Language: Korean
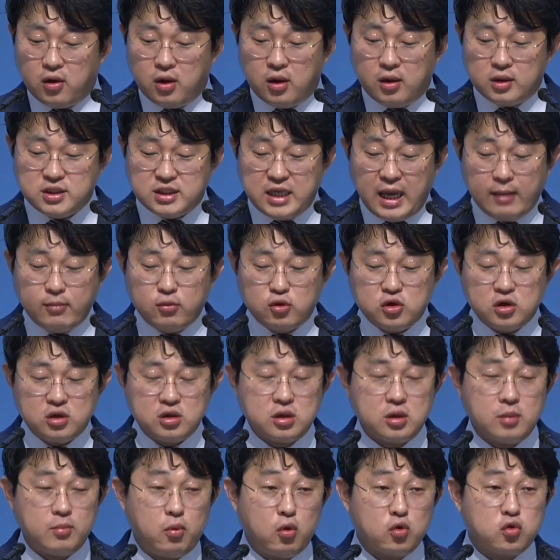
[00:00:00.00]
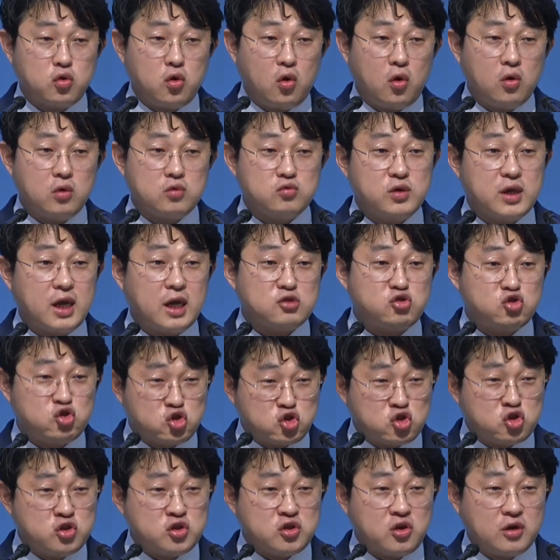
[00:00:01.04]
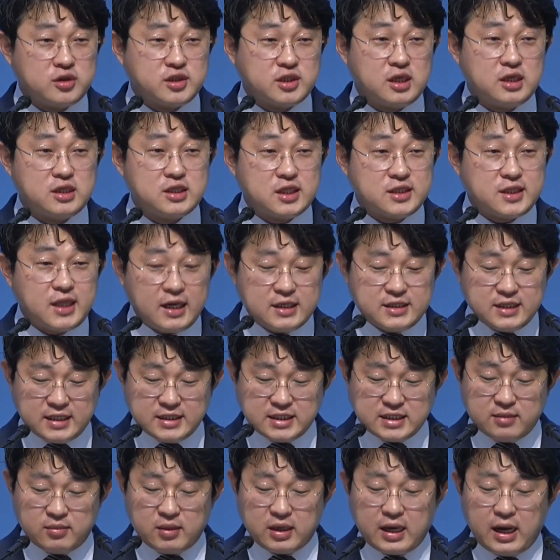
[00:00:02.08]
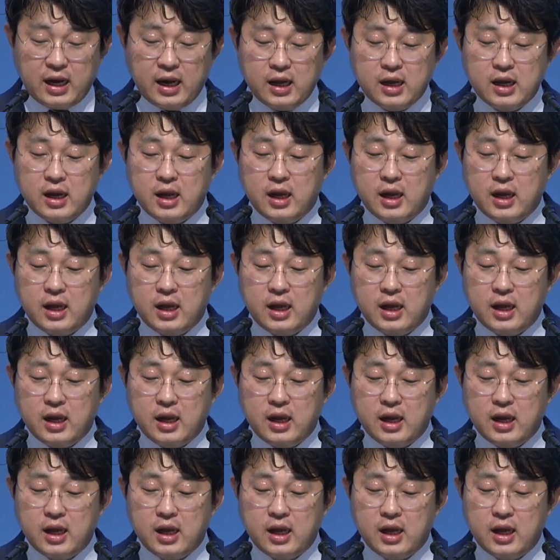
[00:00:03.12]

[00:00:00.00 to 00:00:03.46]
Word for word: 재물은 보통 우리가 죽은 것을 뜻하지 않습니까?